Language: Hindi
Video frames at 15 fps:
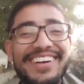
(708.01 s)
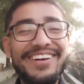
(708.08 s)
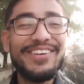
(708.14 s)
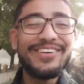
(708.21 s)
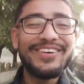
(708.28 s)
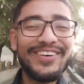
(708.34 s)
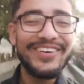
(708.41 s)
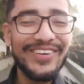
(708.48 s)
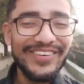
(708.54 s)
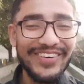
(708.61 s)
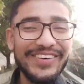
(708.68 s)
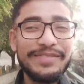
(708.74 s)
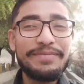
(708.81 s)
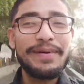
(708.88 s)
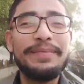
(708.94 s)
लंगो को
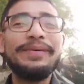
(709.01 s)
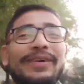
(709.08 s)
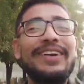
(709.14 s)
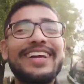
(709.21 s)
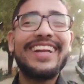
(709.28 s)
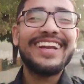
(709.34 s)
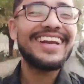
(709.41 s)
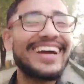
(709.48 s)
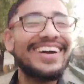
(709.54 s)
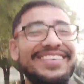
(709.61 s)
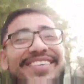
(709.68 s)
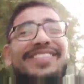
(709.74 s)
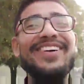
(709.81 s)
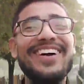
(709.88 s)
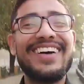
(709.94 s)
प्रमोट करने का भी
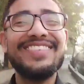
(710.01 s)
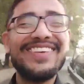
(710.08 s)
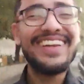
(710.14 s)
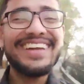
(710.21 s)
मौका मिले